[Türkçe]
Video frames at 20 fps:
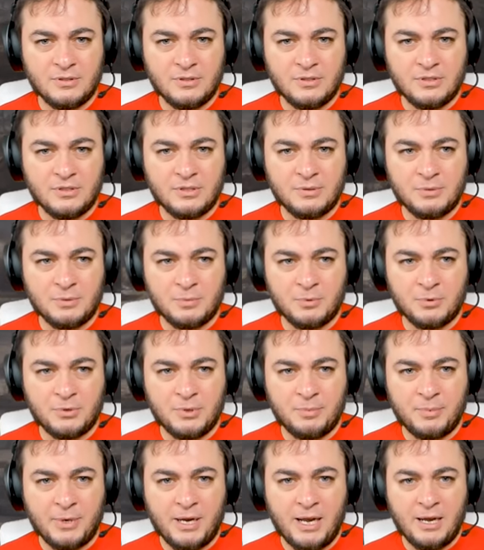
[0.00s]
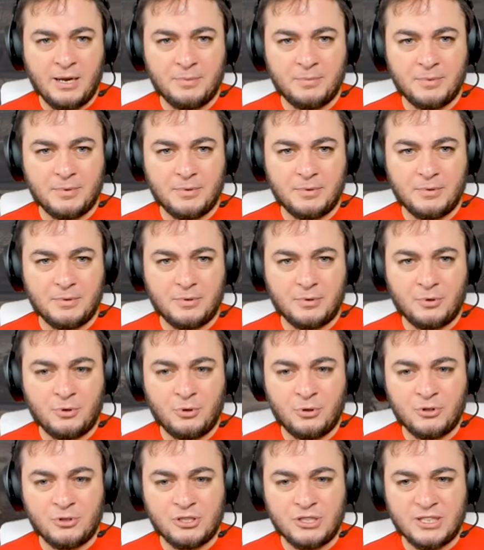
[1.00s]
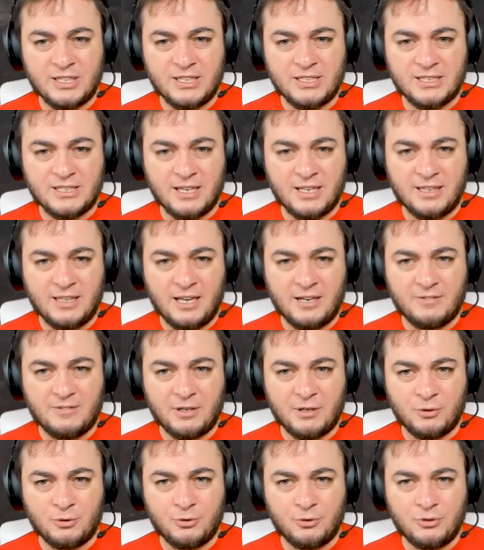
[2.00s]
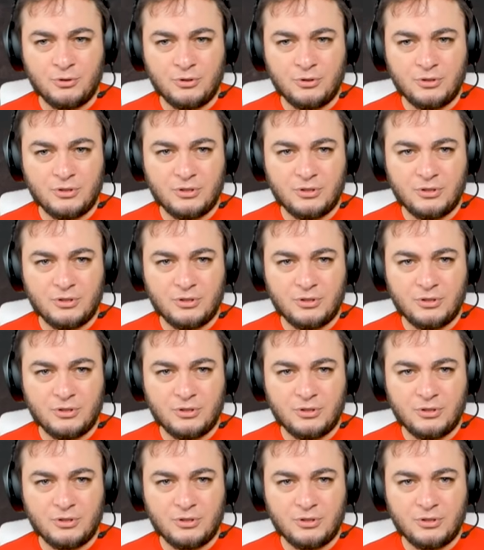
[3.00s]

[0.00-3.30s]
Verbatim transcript: Şimdi burada bayağı görecek insanlar var. Onun